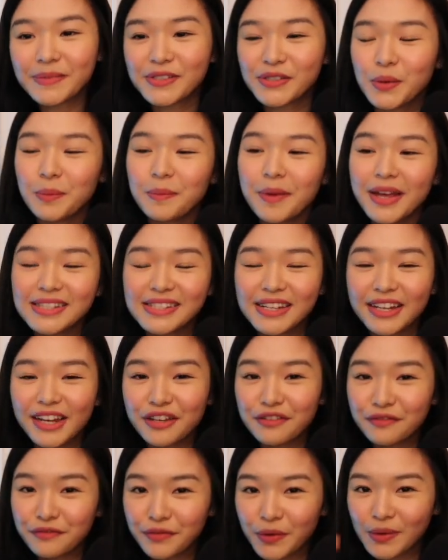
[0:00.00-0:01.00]
So basic
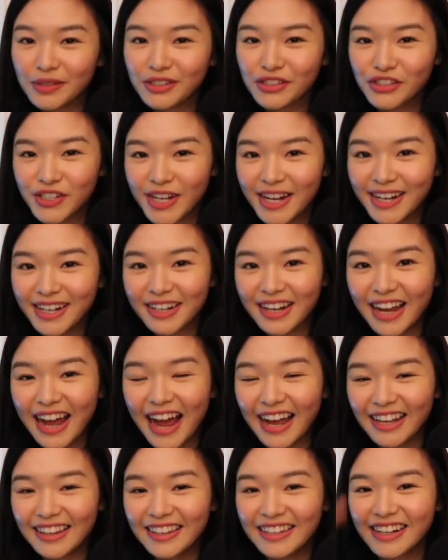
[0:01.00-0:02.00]
info, check.
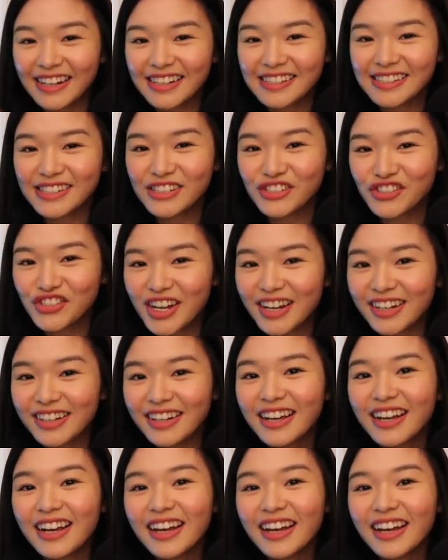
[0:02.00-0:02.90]
Address, check.